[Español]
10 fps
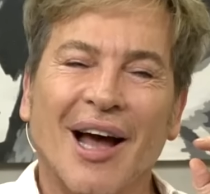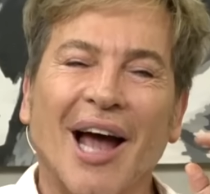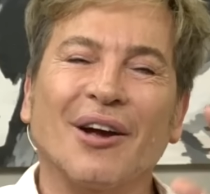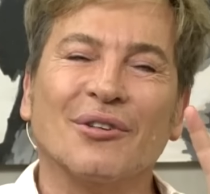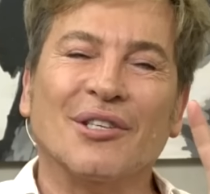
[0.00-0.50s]

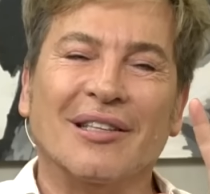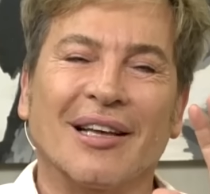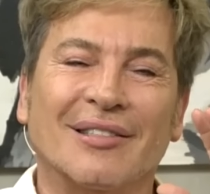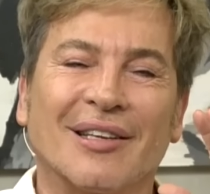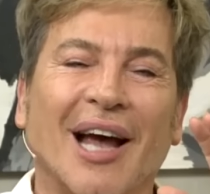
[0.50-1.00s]
hay
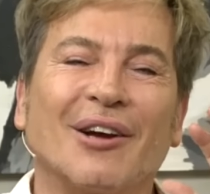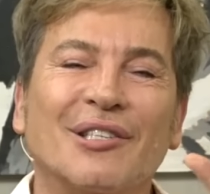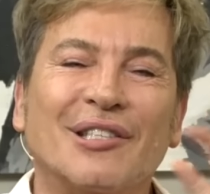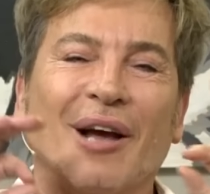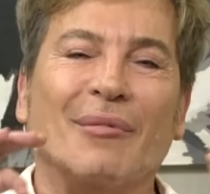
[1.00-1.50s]
cositas. Hay
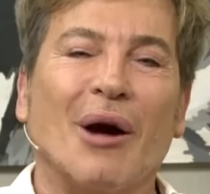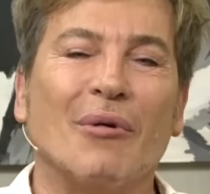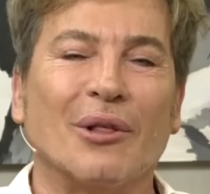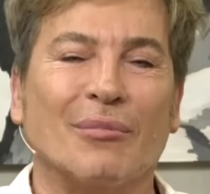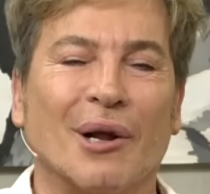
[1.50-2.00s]
cositas que me las
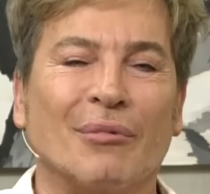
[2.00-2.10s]
guardo para